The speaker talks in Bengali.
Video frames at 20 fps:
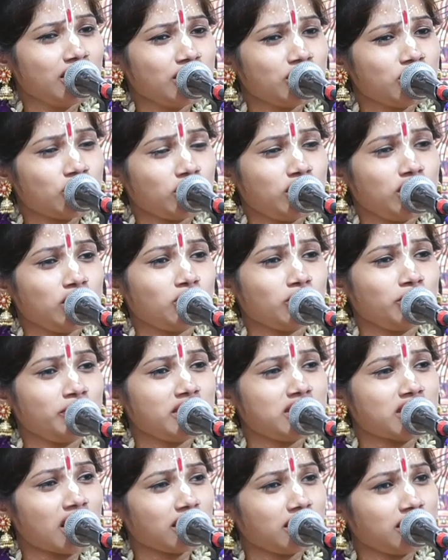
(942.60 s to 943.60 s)
যদি তুমি
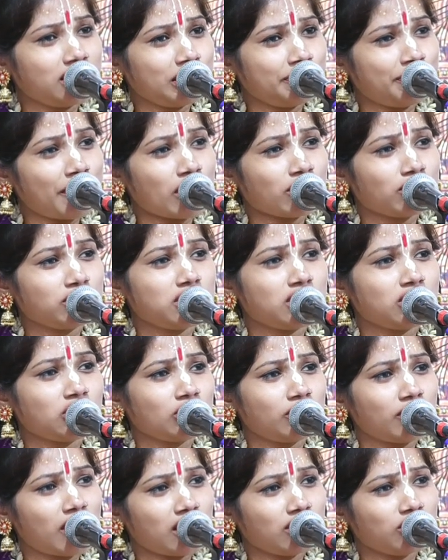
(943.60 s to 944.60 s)
জানতে পারো যে
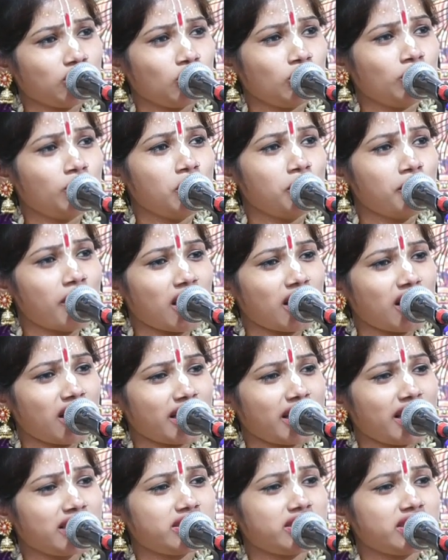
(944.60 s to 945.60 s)
তোমার ধ্রুব মারা
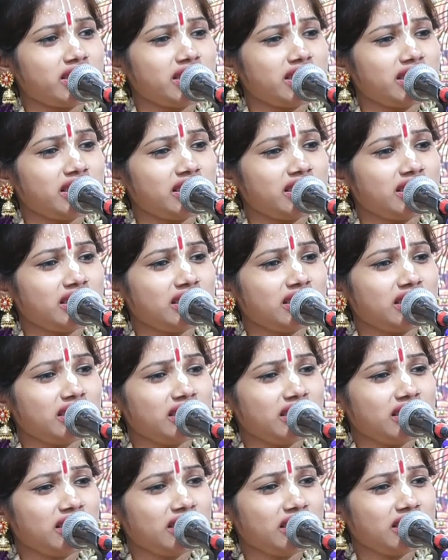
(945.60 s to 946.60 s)
গেছে
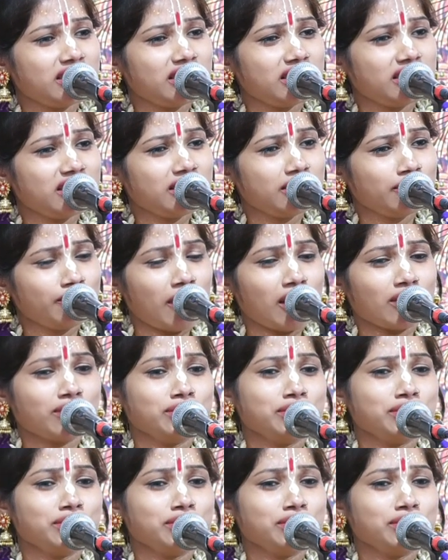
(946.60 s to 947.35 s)
মাগো